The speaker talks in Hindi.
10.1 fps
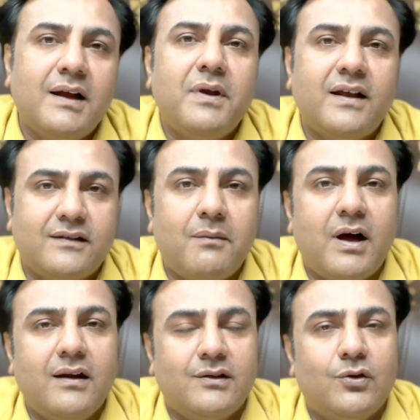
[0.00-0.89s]
का ब्याज
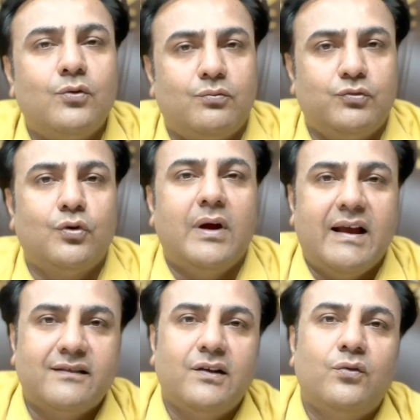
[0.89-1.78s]
कमा लेते हो तो
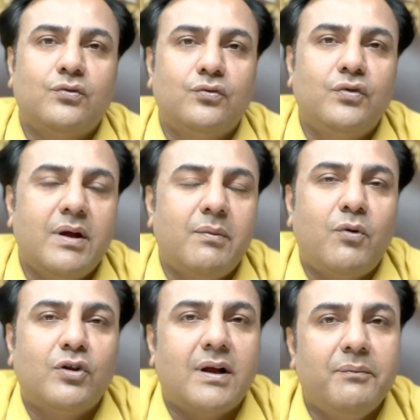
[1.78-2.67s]
ऐसे लोग तो तो दुनिया में
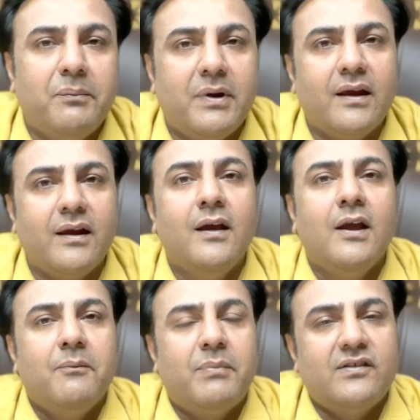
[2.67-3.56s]
बहुत कमी मिलेंगे
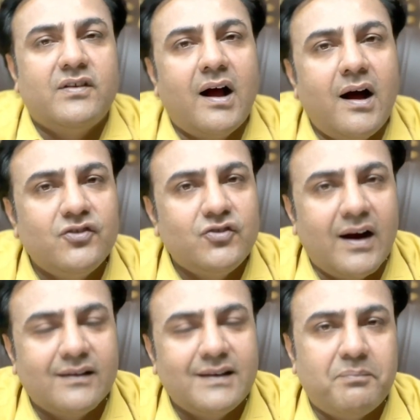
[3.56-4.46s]
पर जहां
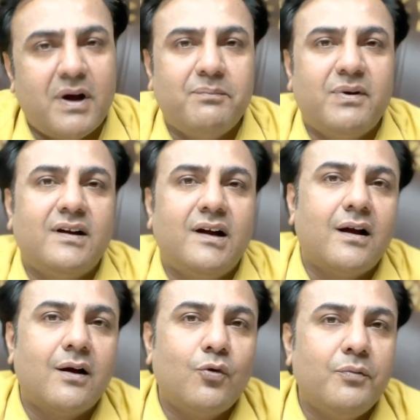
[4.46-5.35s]
चार से पांच परसेंट का
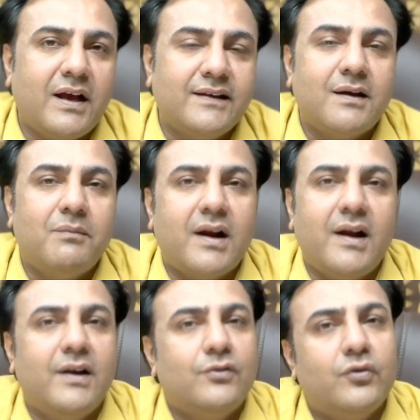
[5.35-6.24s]
अगर कोई ब्याज कमा रहा
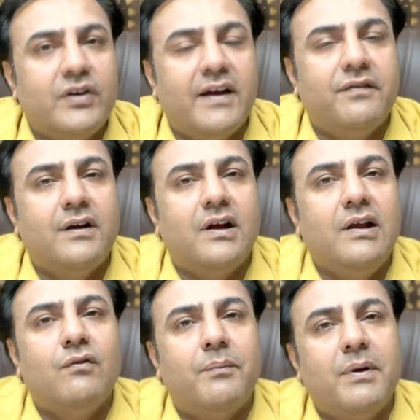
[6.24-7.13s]
है तो डेफिनेटली
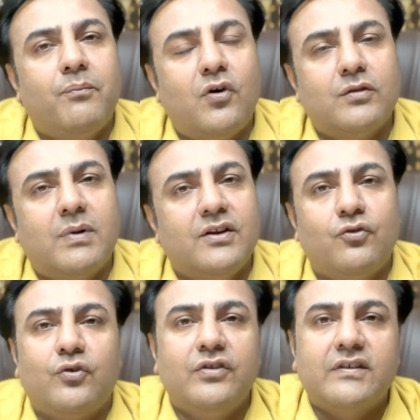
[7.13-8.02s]
वहां पे बहुत बड़ा
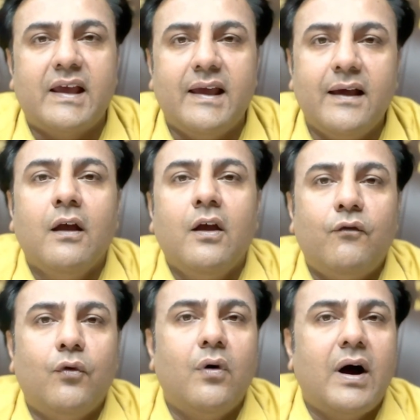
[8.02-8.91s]
जो रिस्क है
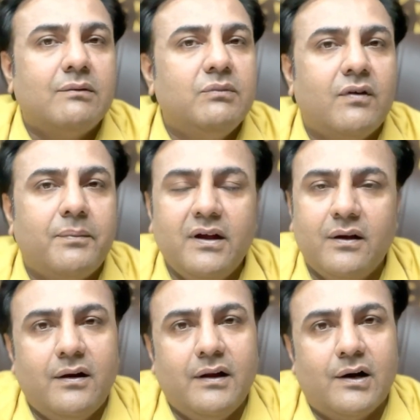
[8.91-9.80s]
वो आदमी वहां पे
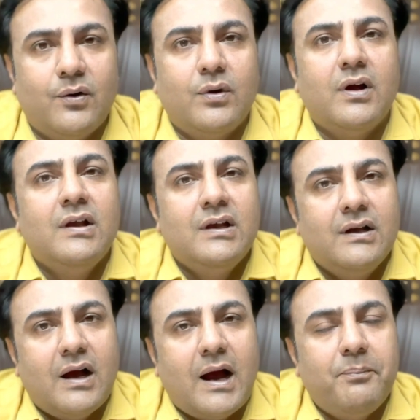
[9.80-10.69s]
ले रहा होगा
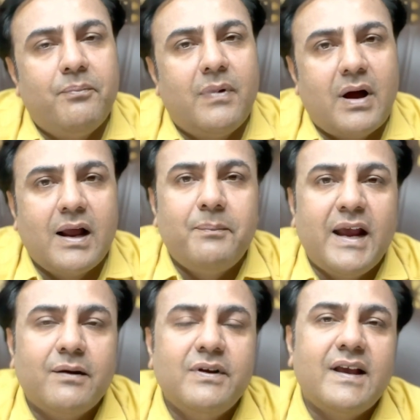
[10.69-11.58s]
आप अगर
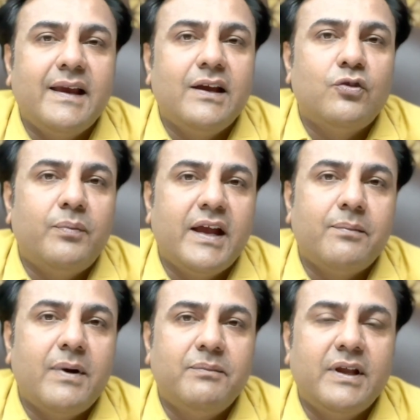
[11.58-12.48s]
बैंक में जाएंगे तो
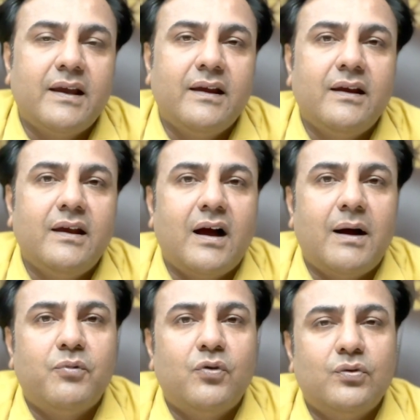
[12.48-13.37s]
बैंक में आप देखेंगे कि
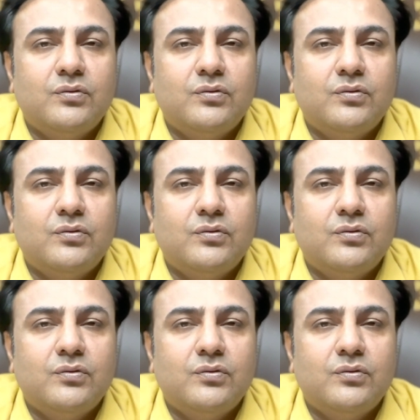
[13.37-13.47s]
आपको